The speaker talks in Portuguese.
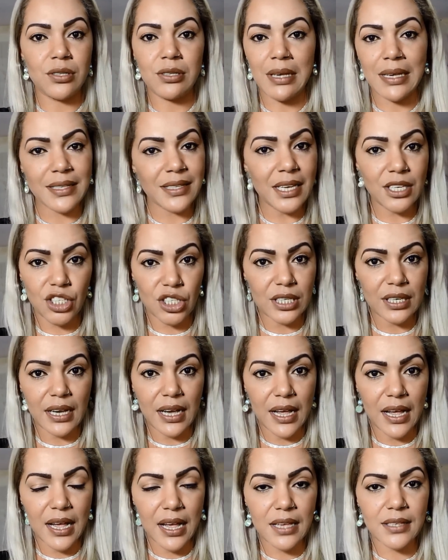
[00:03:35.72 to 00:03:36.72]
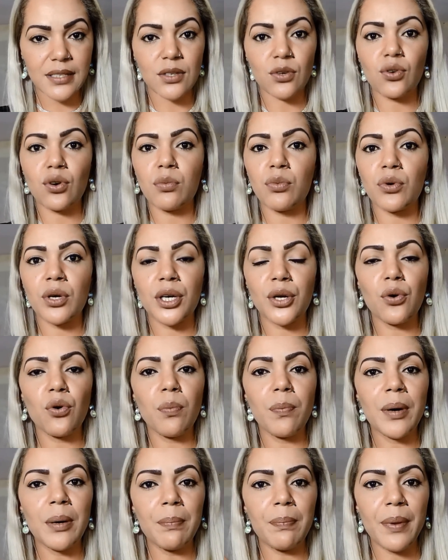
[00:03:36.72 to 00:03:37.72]
receitinha em casa, como
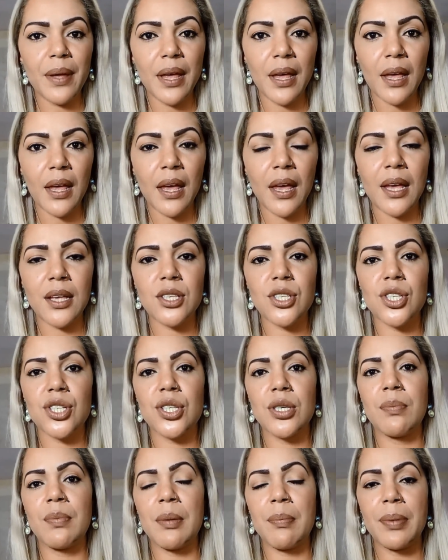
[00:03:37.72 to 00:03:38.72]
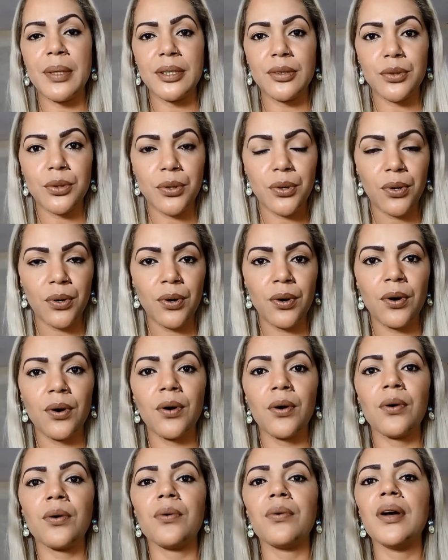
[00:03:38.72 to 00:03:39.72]
glicopampete,
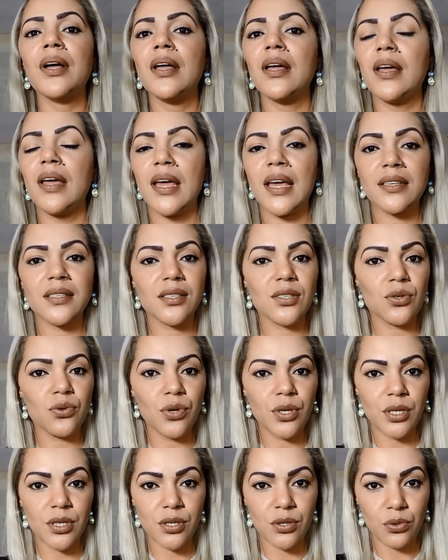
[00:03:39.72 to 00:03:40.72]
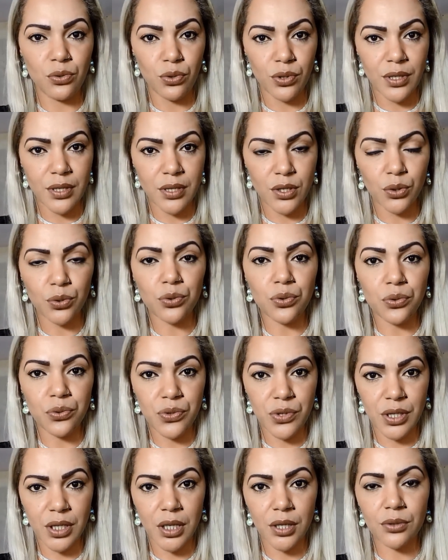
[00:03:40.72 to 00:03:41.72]
bepantol, essas coisas todas eu tô
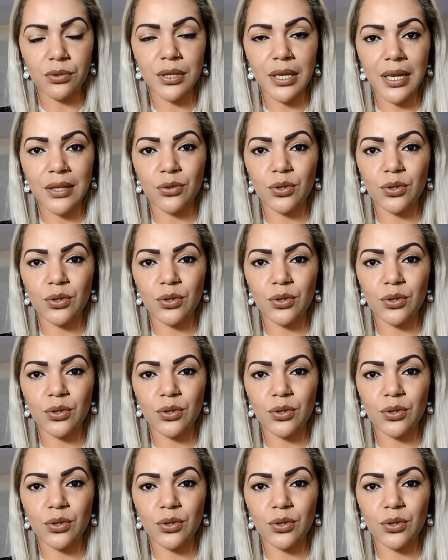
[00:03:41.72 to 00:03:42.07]
usando, tá?